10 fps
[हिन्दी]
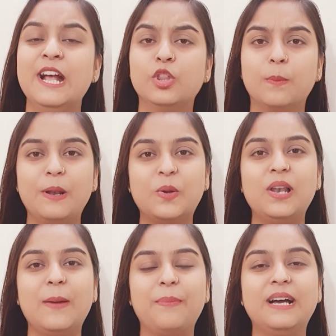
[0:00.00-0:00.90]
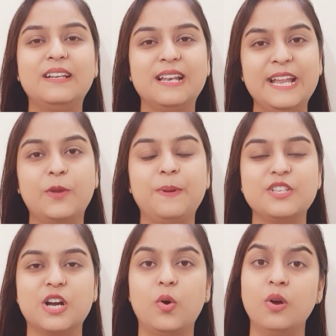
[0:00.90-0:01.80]
तो बिल्कुल अपना लिंक पे
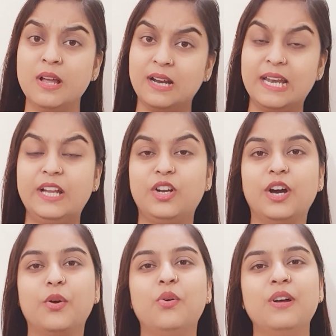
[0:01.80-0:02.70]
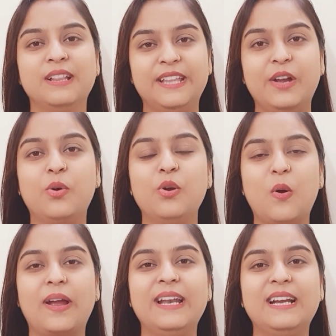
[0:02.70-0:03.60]
जाओ क्लिक करो देखो
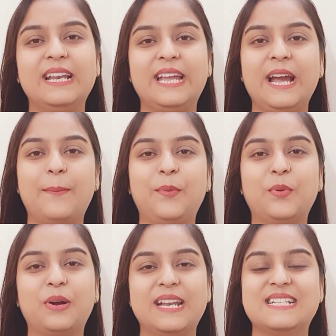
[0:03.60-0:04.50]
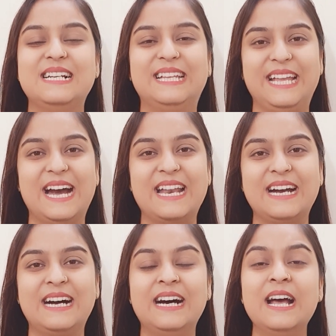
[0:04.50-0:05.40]
लॉग करके आप लोगों का रिजल्ट क्या
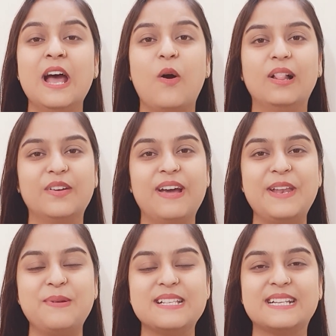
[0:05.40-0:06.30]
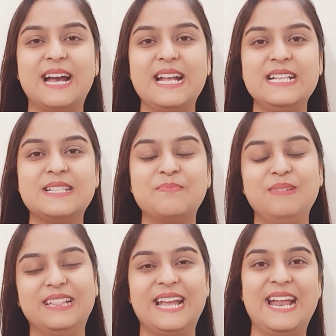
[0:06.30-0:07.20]
रहा ऑल द वेरी बेस्ट गाइज
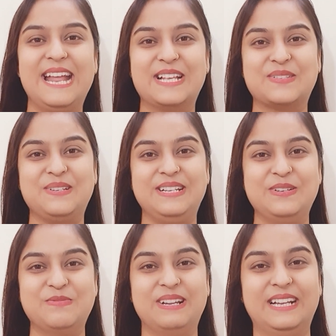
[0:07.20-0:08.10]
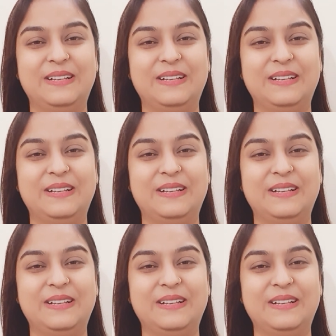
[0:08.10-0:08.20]
मिलते हैं नेक्स्ट वीडियो में